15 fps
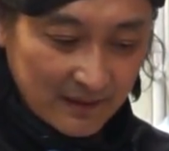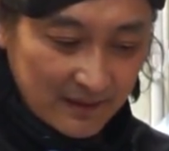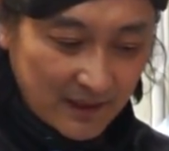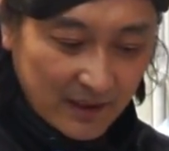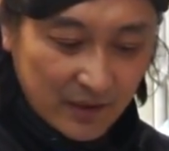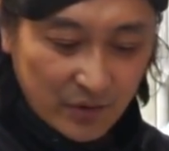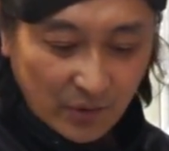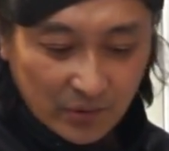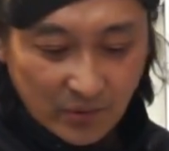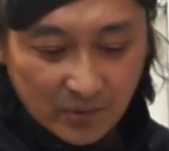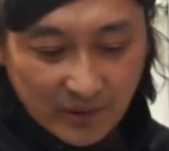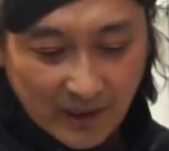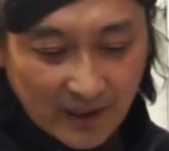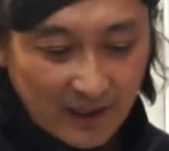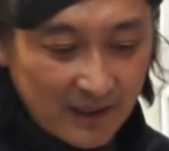자, 이
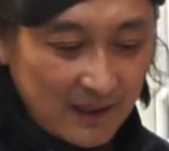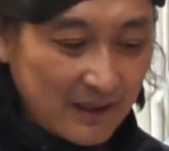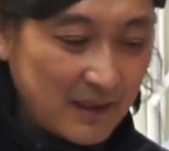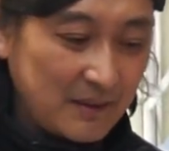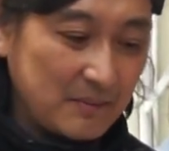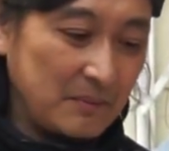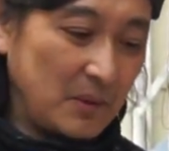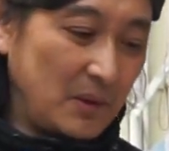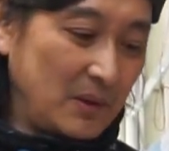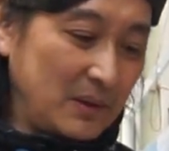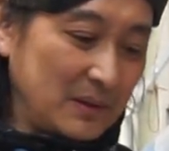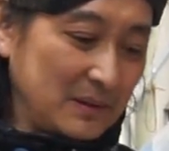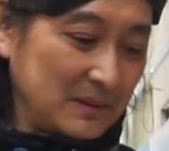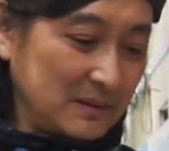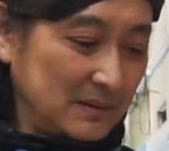정도인데,
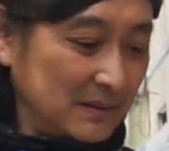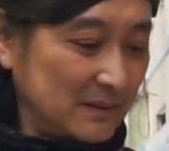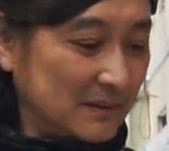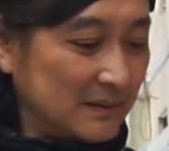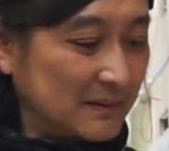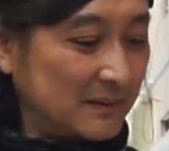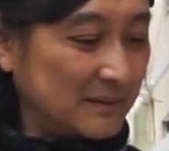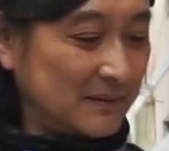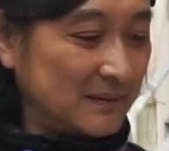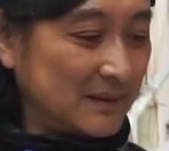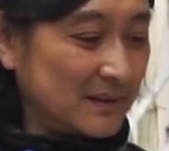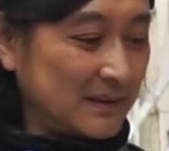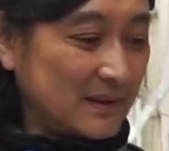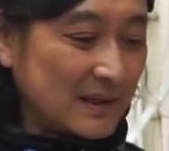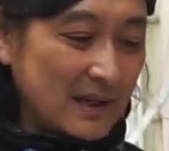뭐,
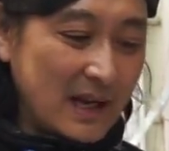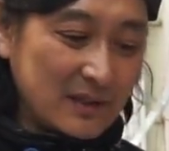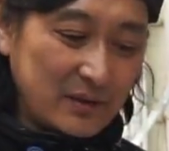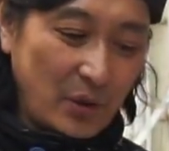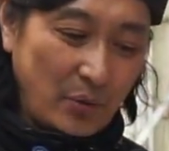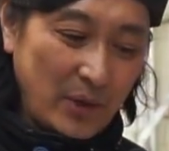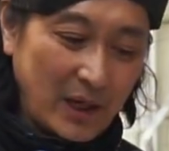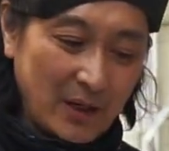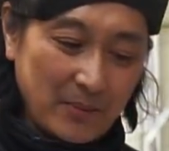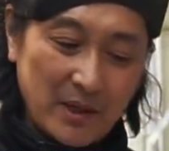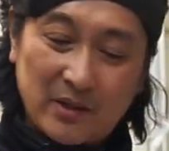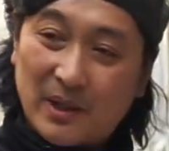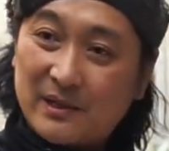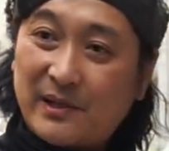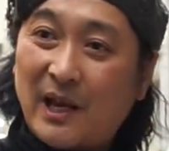하, 서울에 가면
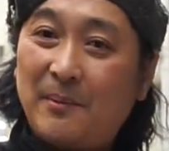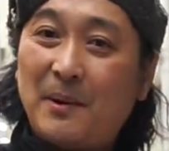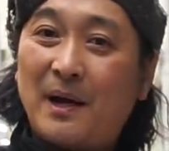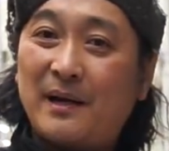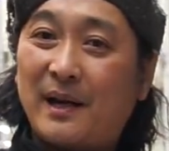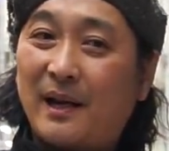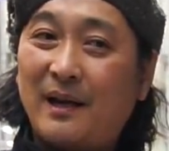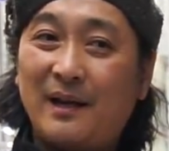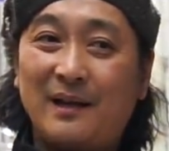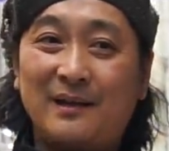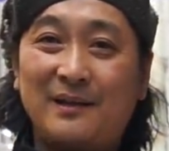이거 한 3마리에